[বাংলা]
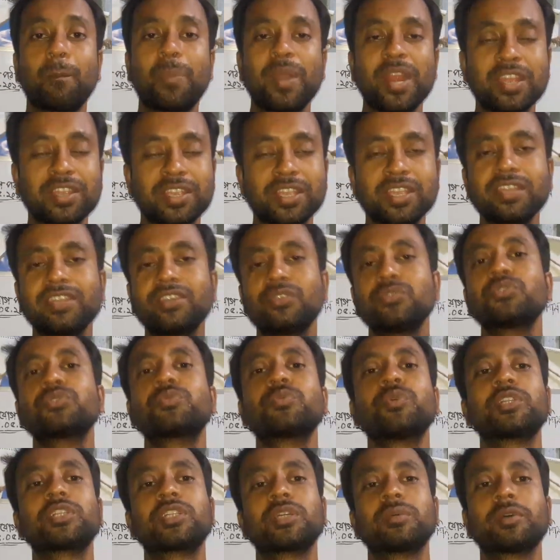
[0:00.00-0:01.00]
ব্রেকিং নিউজ
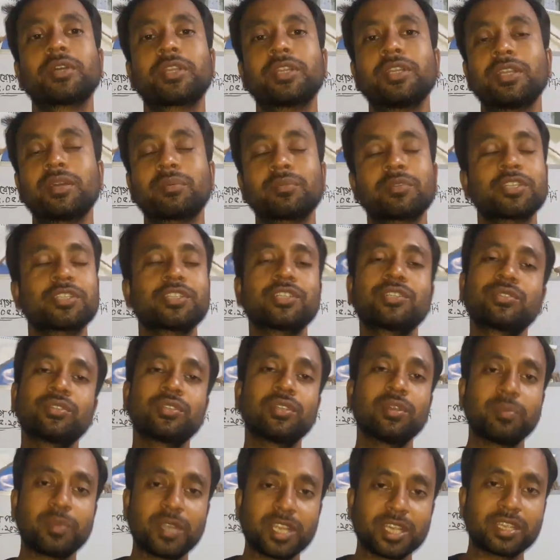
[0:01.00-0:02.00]
বলতে পারেন আপনাদের
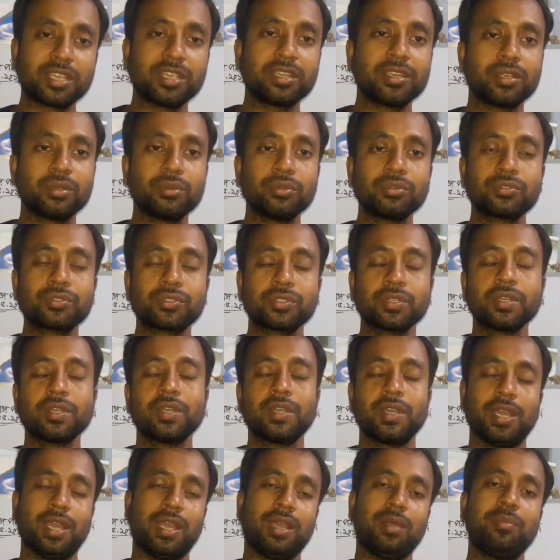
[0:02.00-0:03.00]
জন্য ব্রেকিং নিউজ
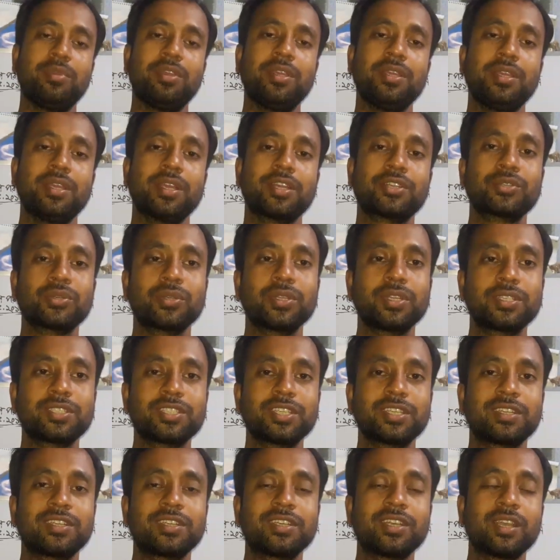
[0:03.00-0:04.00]
আমি আসলে
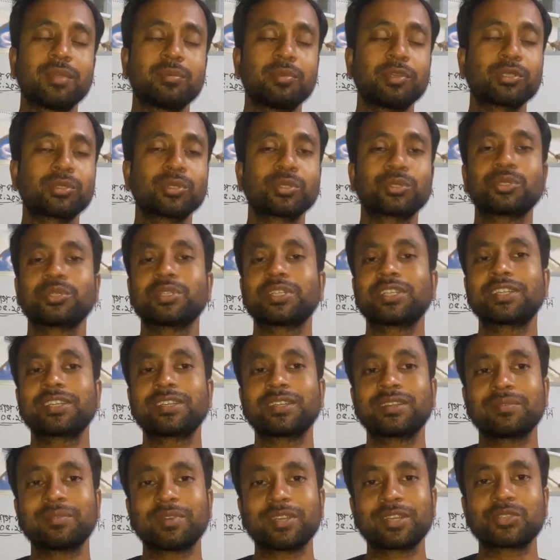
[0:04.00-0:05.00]
যে রিলায়েবল তথ্য থেকে
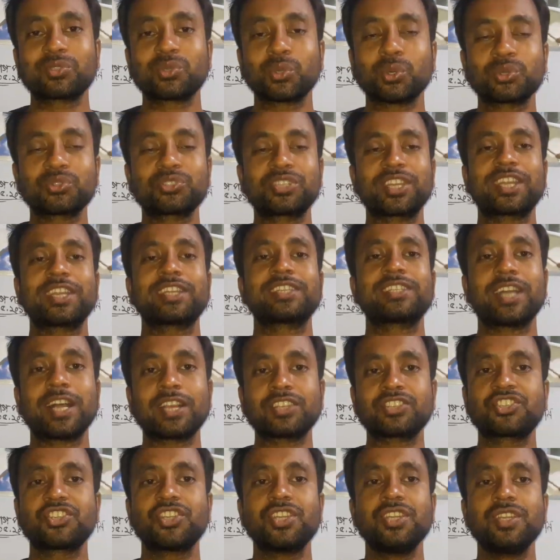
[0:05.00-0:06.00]
মানে সোর্স থেকে
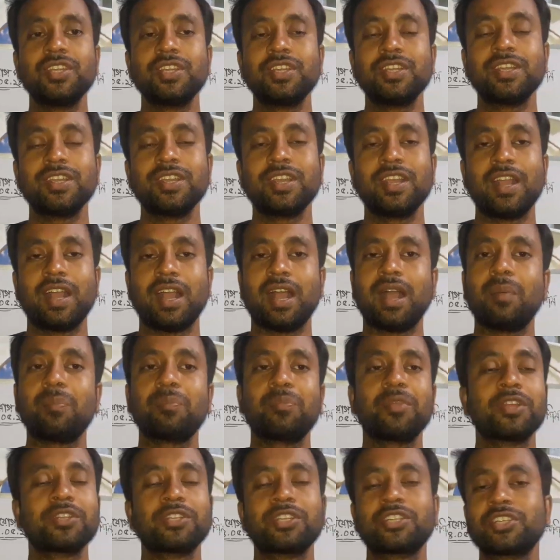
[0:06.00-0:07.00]
জানছি
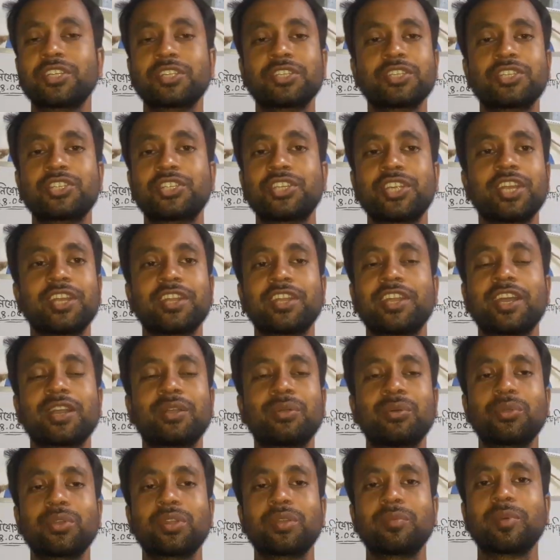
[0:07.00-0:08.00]
আপনাদের সাথে শেয়ার না
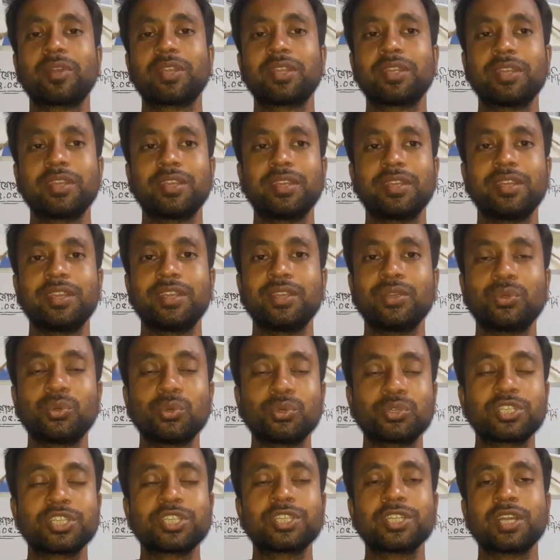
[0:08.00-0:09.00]
করে মানে এই
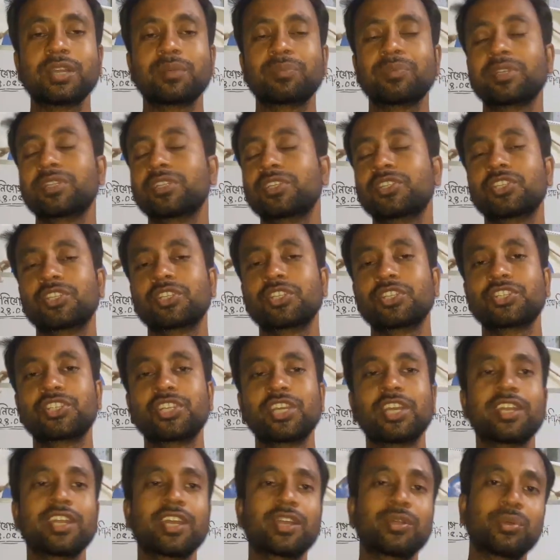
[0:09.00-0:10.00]
খুশিটা আপনাদের সাথে
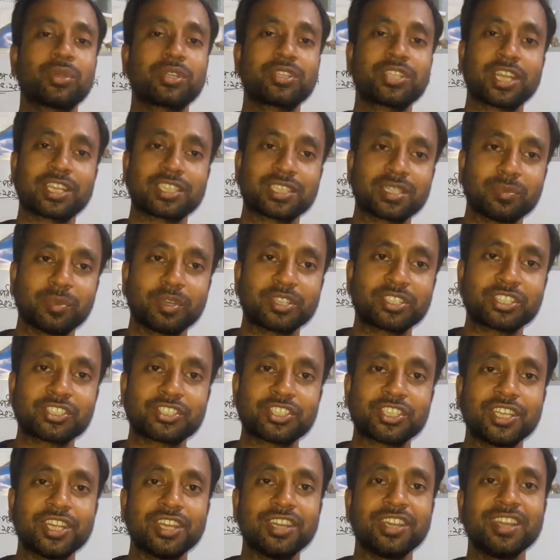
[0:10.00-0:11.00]
শেয়ার না করে থাকতে
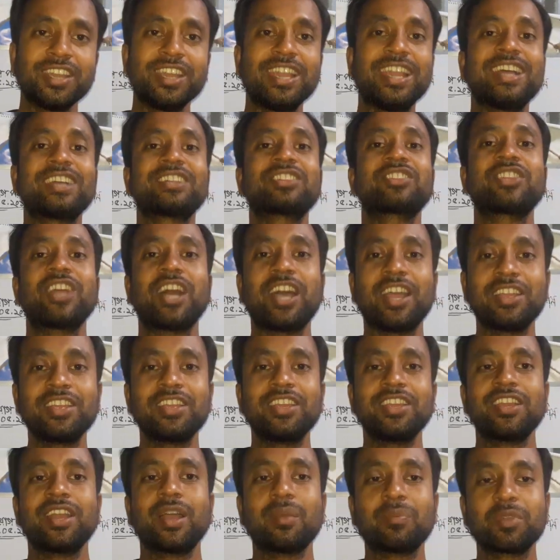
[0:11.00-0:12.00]
পারতেছি না তাই
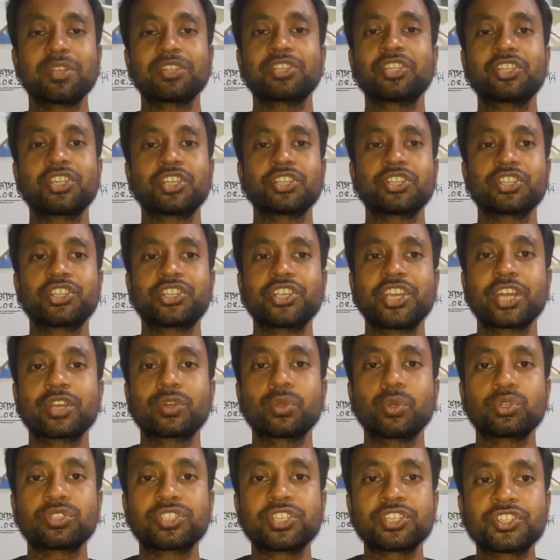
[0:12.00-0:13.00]
আপনাদের সাথে শেয়ার
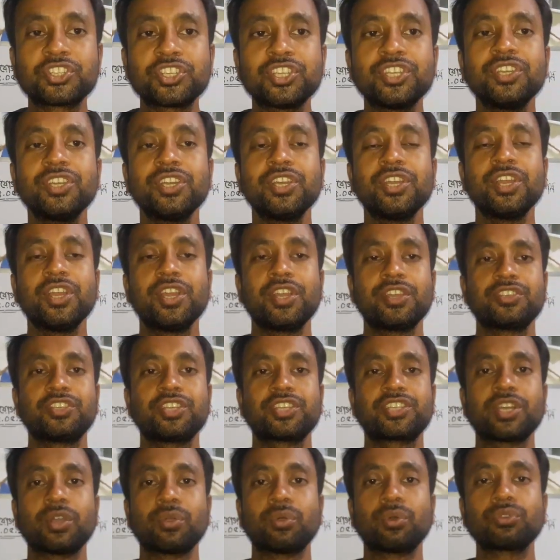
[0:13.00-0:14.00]
করতেছি
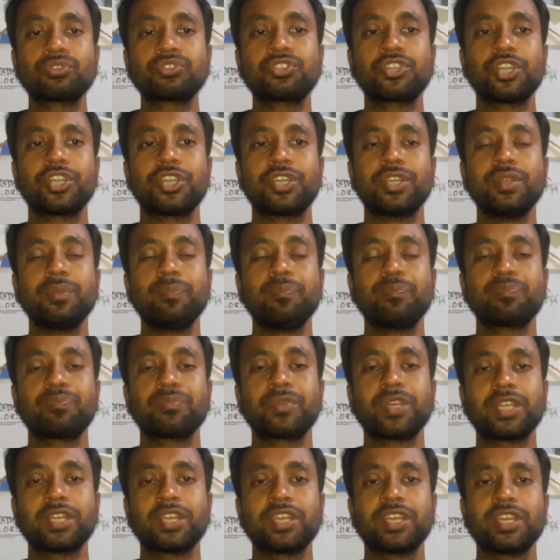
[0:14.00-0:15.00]
যেটা হচ্ছে
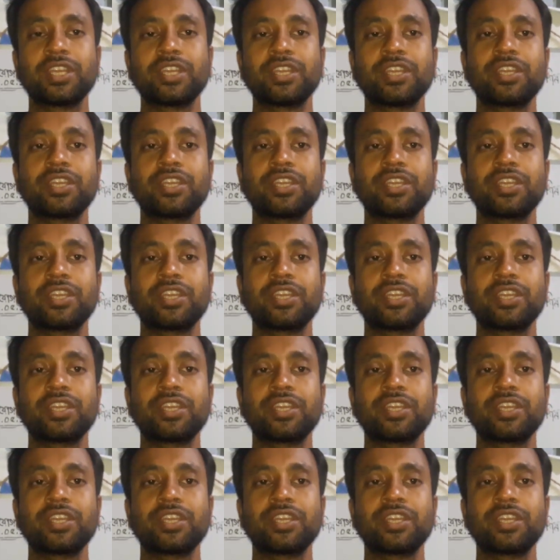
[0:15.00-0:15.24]
মানে